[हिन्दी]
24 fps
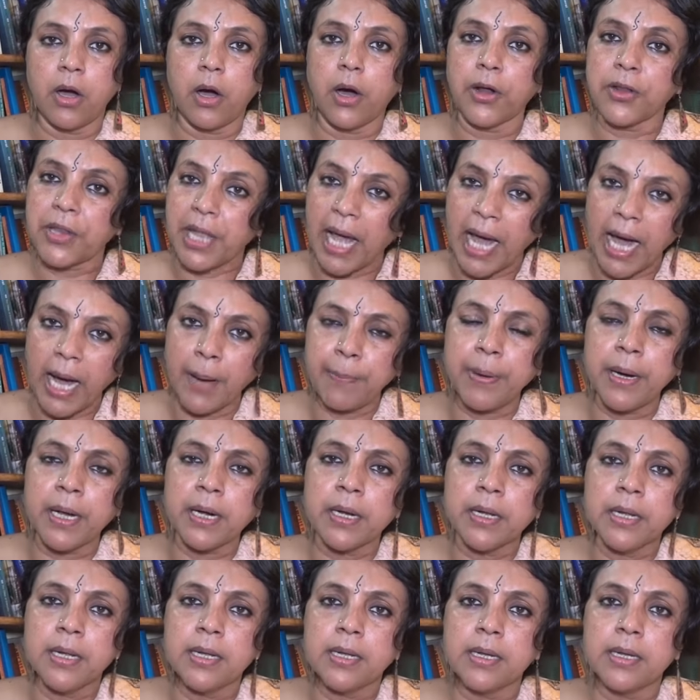और यहाँ
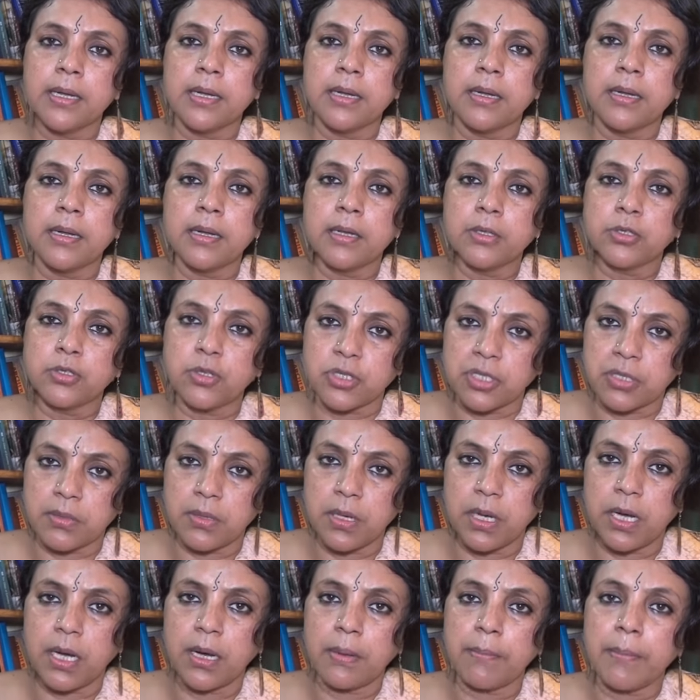पर जो
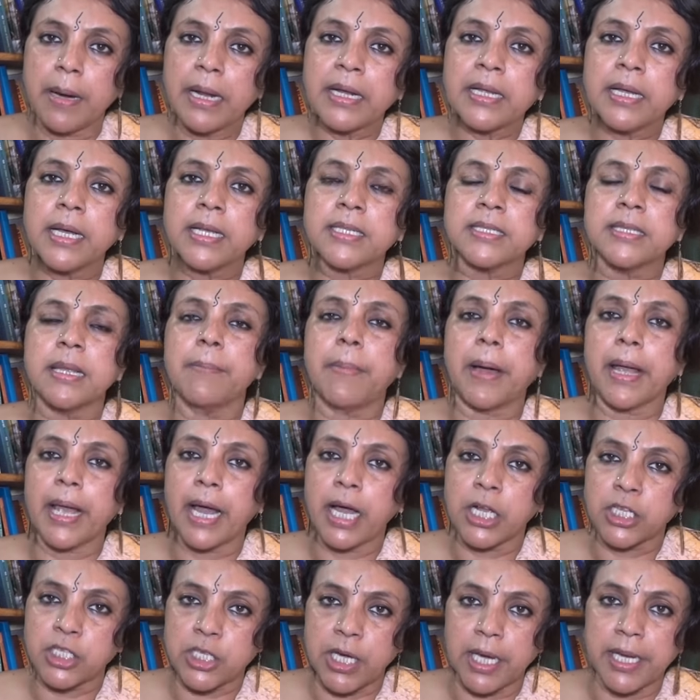मरकज़ ने
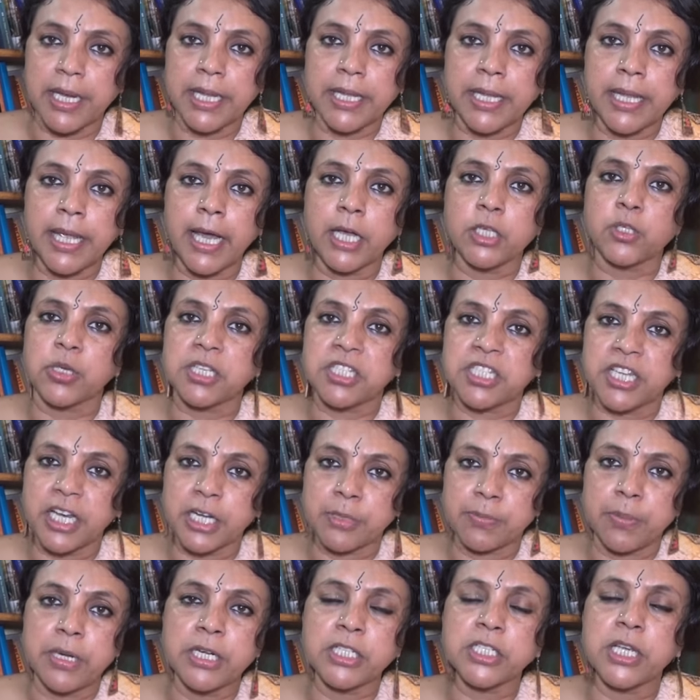बयान जारी किया जो
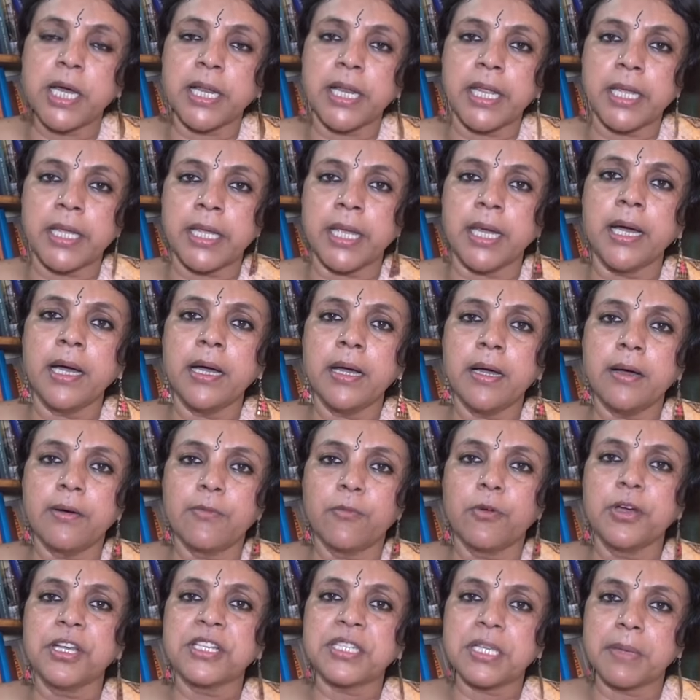स्टेटमेंट जारी किया
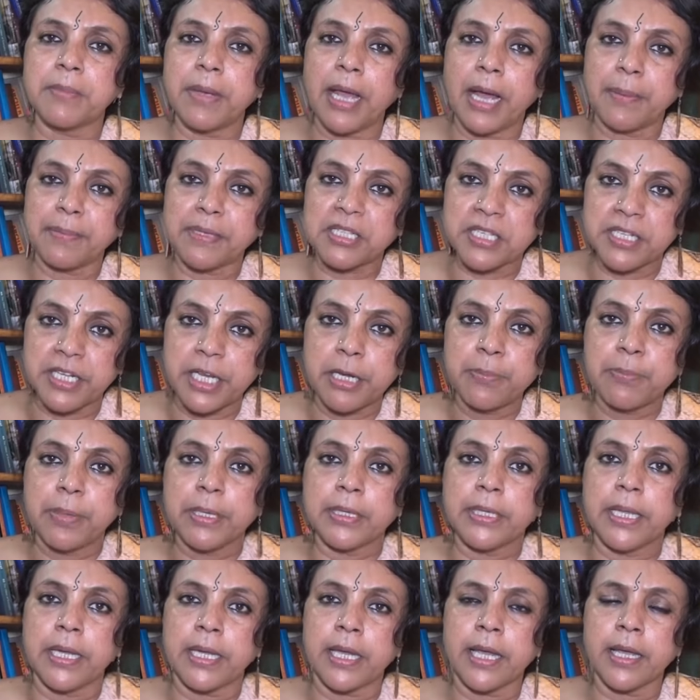वो इस समय आप स्क्रीन
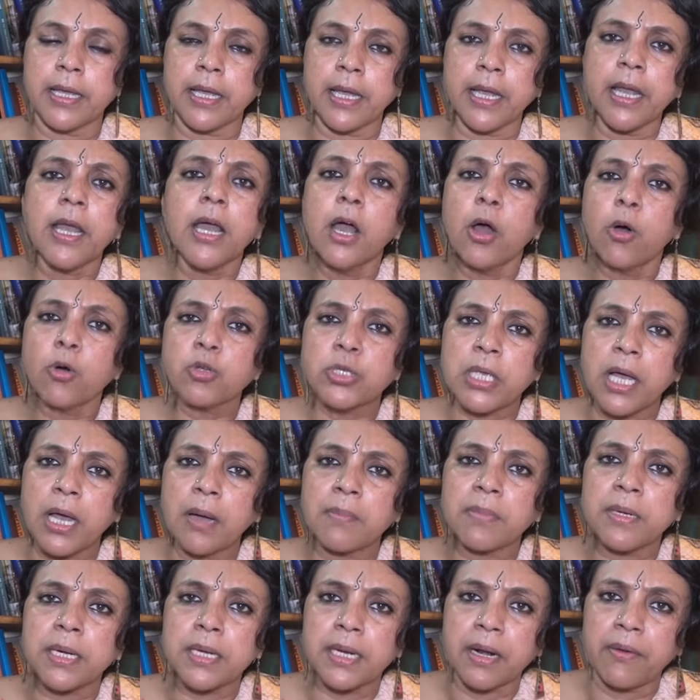पे देखेंगे उसे
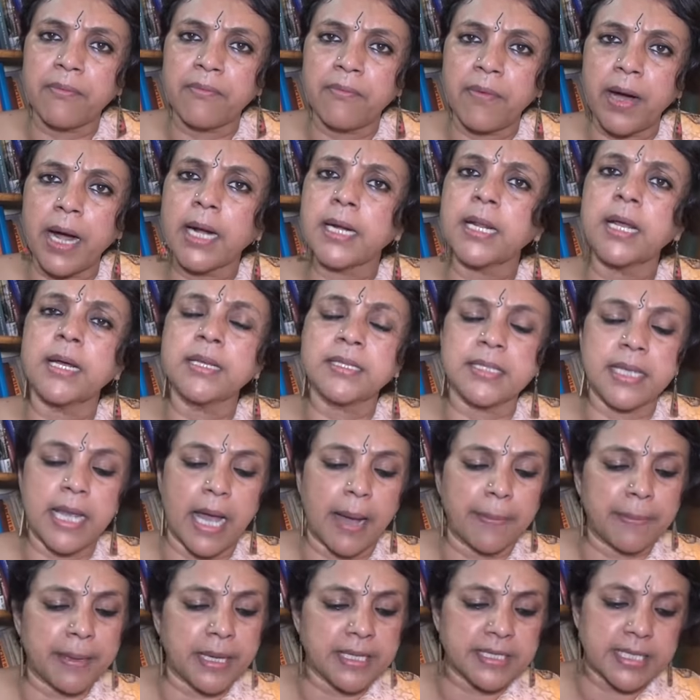हम क्रमवार ढंग से
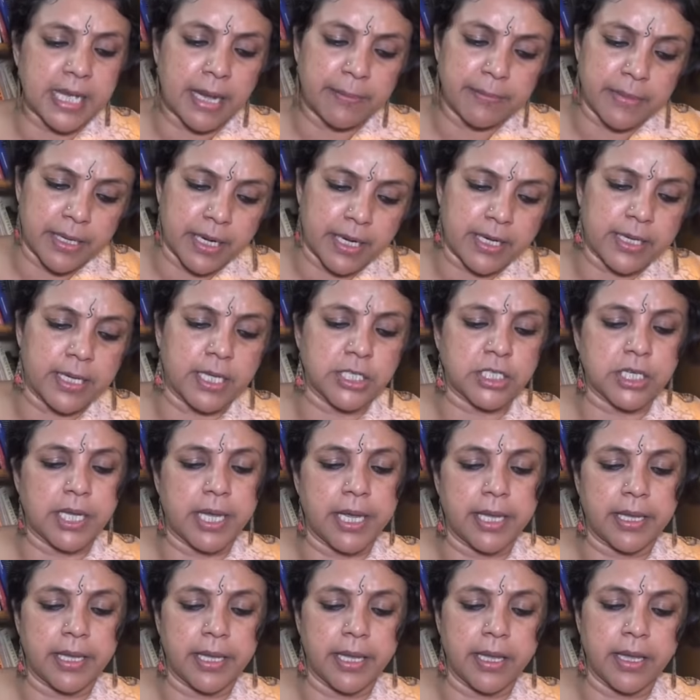आपके सामने रखना
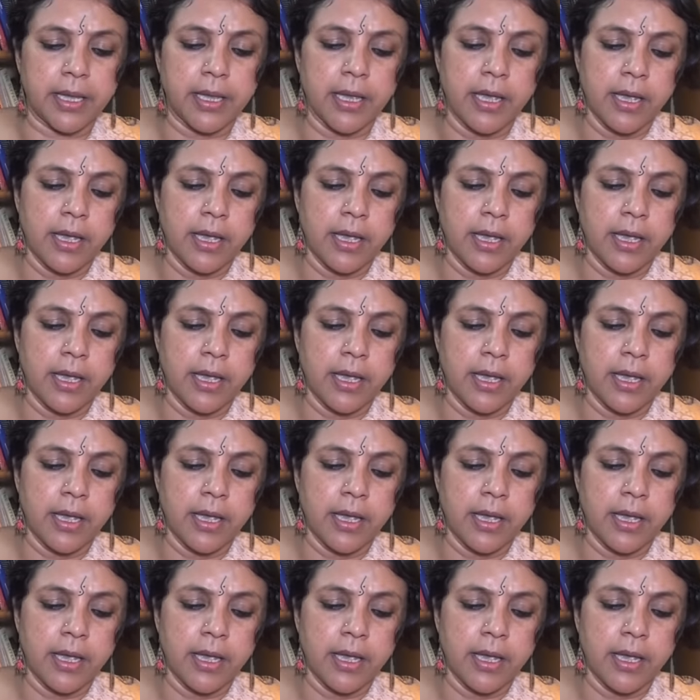चाहेंगे